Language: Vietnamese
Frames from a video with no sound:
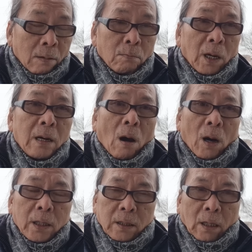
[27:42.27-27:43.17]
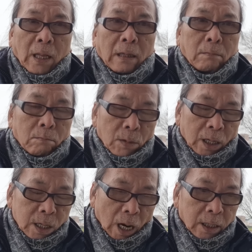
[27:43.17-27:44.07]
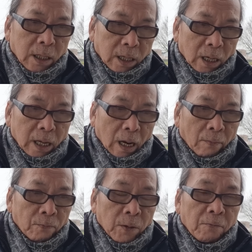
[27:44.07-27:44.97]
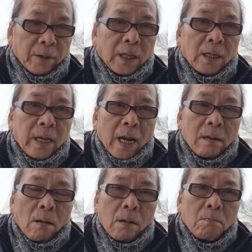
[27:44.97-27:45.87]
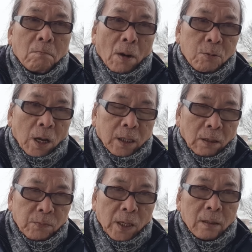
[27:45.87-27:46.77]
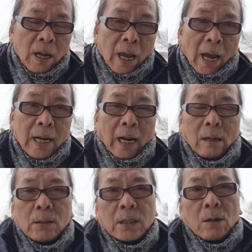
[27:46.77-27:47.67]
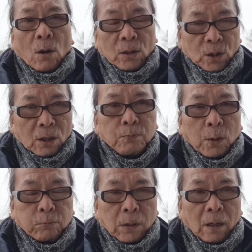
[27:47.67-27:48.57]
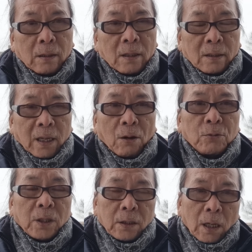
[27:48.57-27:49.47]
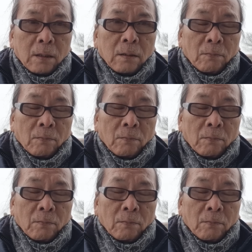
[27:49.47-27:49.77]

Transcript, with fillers: Biển Đỏ trở thành biển chết dân dân và thời gian đó bao giờ chấm dứt hay là nó sẽ còn tiếp tục nữa theo tin tức